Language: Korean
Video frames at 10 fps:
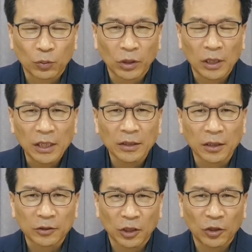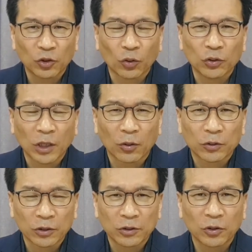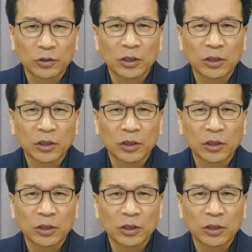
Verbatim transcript: 우리를 인격적인 존재로 스스로